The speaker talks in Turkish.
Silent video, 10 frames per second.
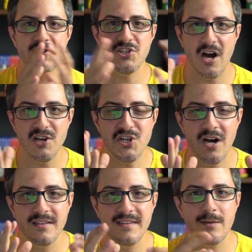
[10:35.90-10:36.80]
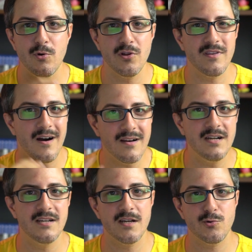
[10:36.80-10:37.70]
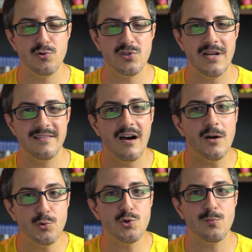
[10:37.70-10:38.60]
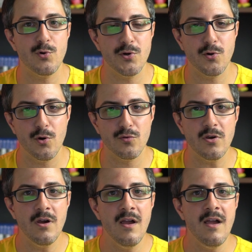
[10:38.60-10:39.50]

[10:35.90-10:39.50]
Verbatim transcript: şaşalı değil böyle daha karikatürsel, daha düşük poligonlu.